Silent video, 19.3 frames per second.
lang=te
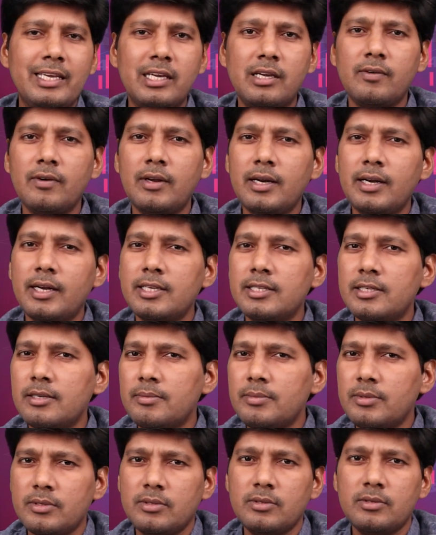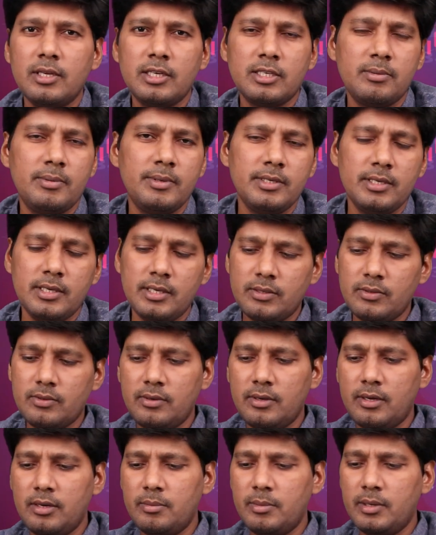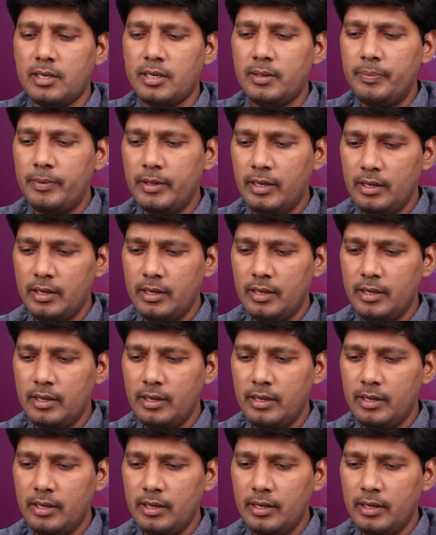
ఈక్వల్ అనే ఎగ్జామ్షన్స్తో ఎక్స్ప్లెయిన్ చేస్తున్నాను అనమాట